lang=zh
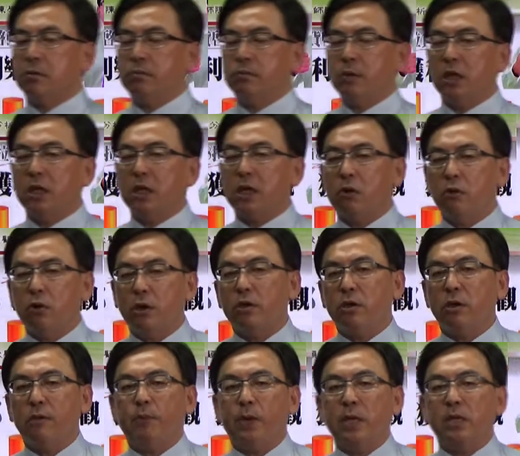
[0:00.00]
我们的一个会
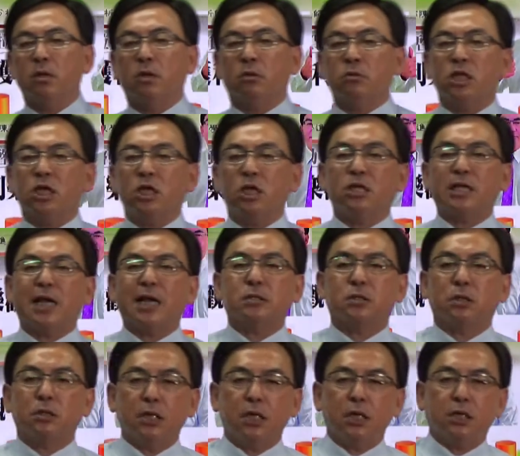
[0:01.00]
员朋友，第一趟
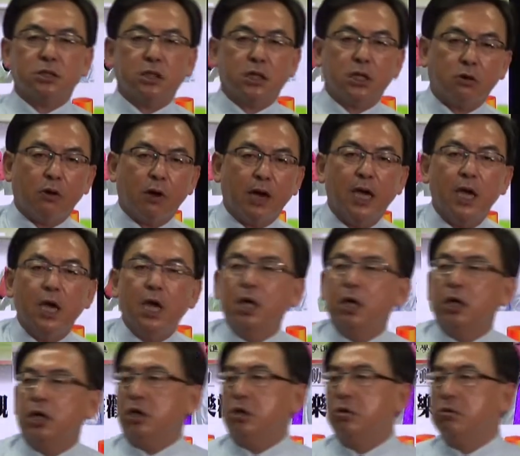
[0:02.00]
从二十二块
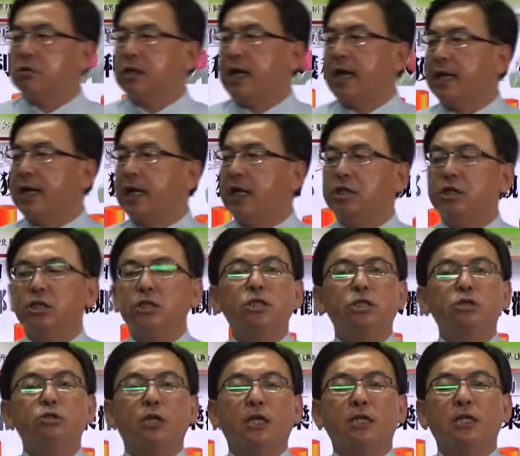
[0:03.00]
一路开开心
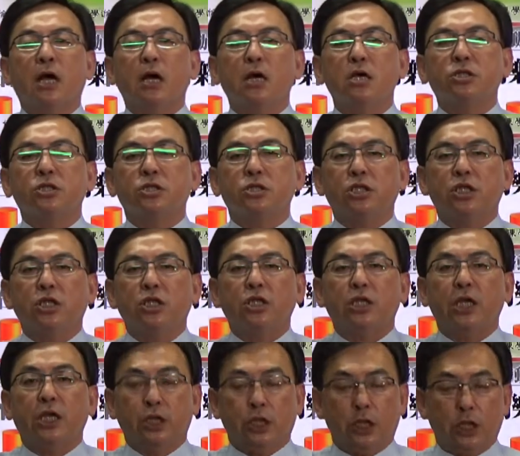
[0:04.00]
心赚到二十七
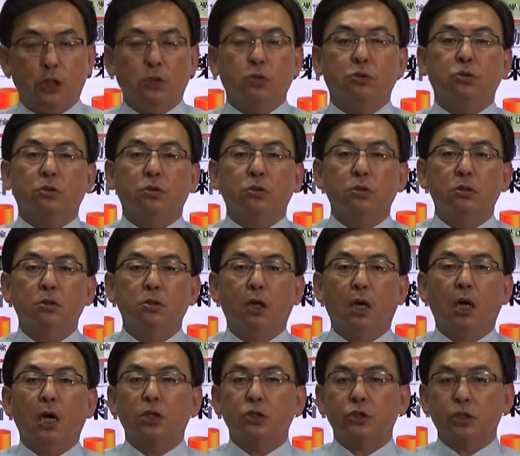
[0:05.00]
点一五，
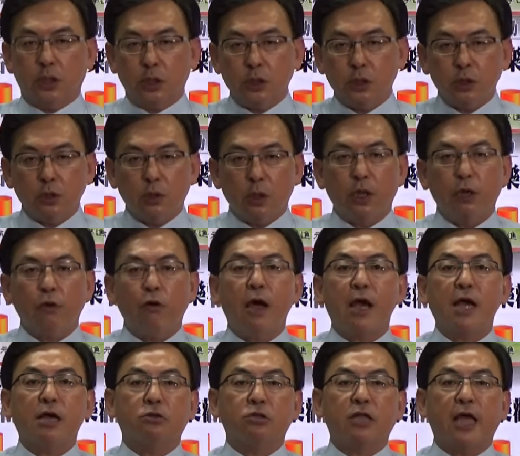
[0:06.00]
哦，全数获利
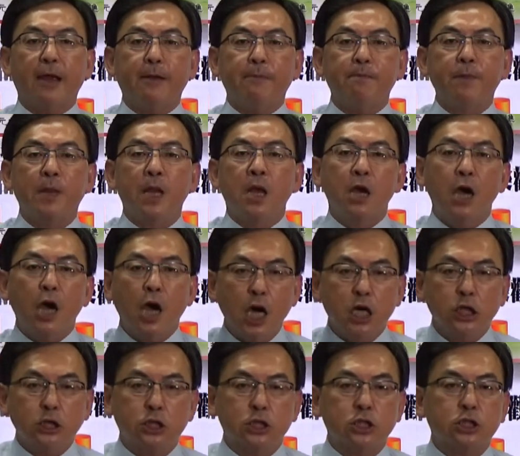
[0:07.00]
换口袋，
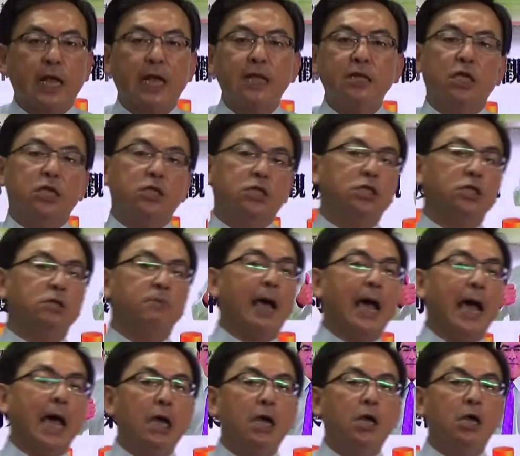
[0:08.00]
二十三点四
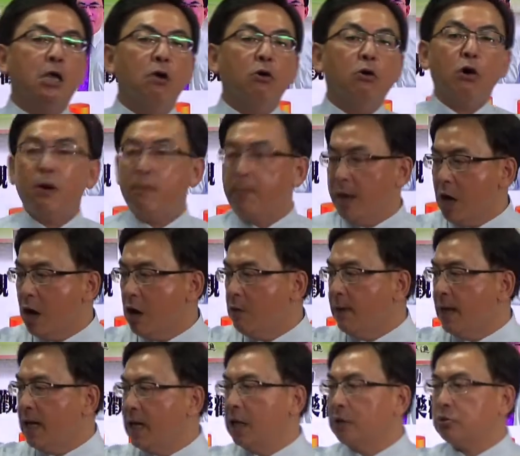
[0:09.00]
趴。我没有
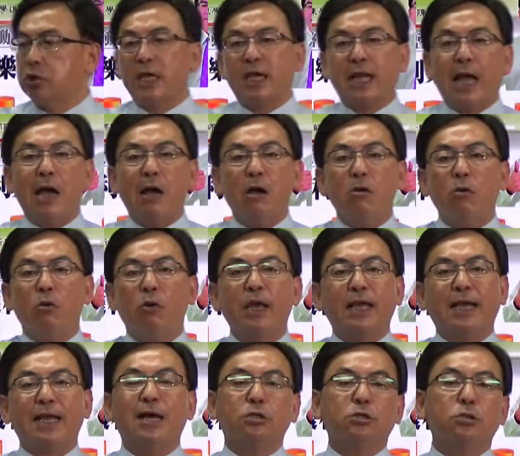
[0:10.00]
卖到最高，我
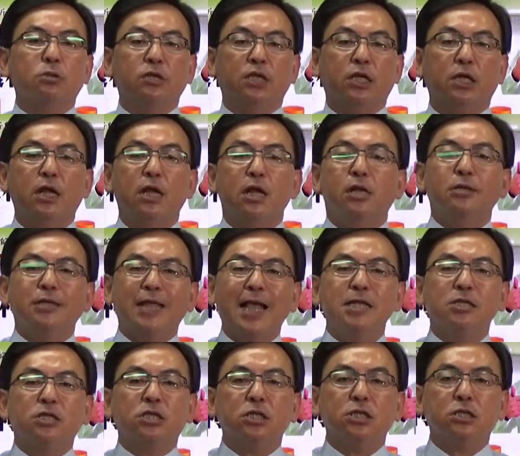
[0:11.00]
也告诉你。
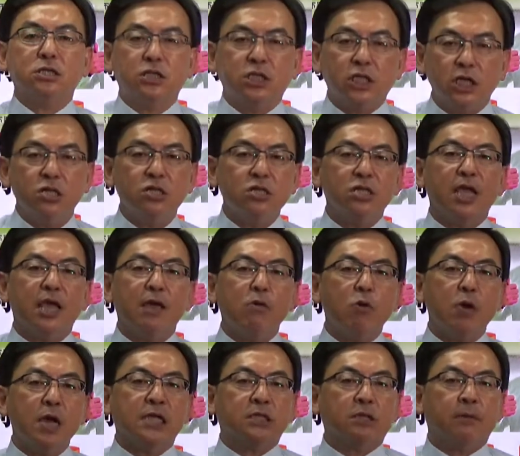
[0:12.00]
但是今天
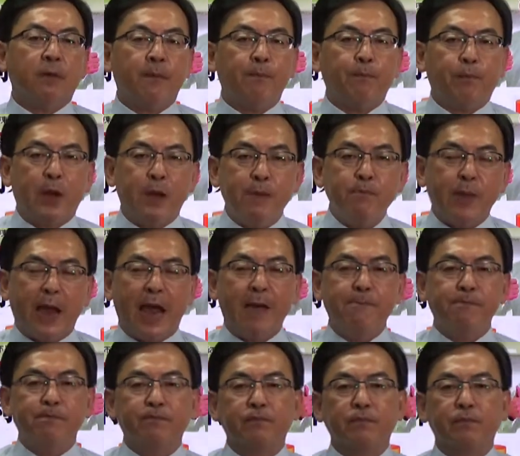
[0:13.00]
为什么平
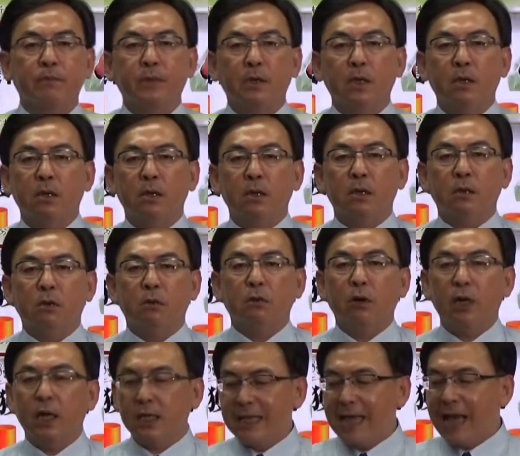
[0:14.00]
盘？
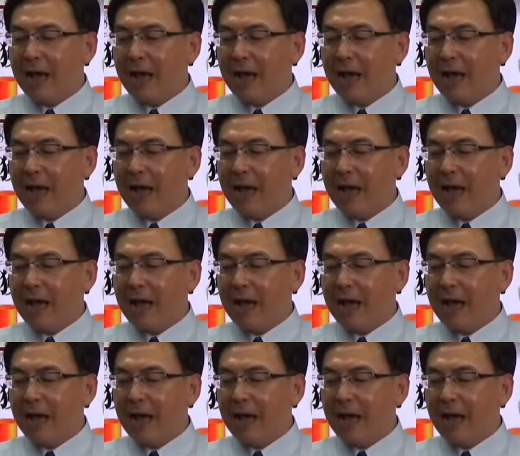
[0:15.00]
我